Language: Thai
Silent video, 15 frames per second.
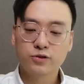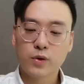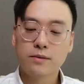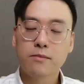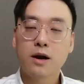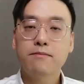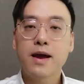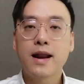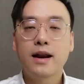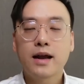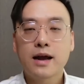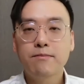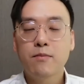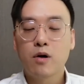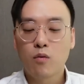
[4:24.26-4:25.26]
สเวนบัตแมนนะค
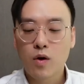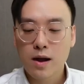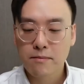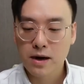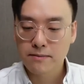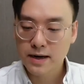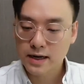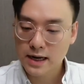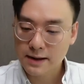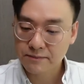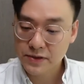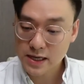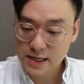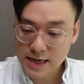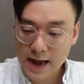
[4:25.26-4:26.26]
รับ บอกว่ามันเป็นเกม
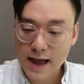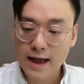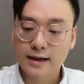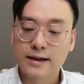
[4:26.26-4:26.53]
ที่ยาก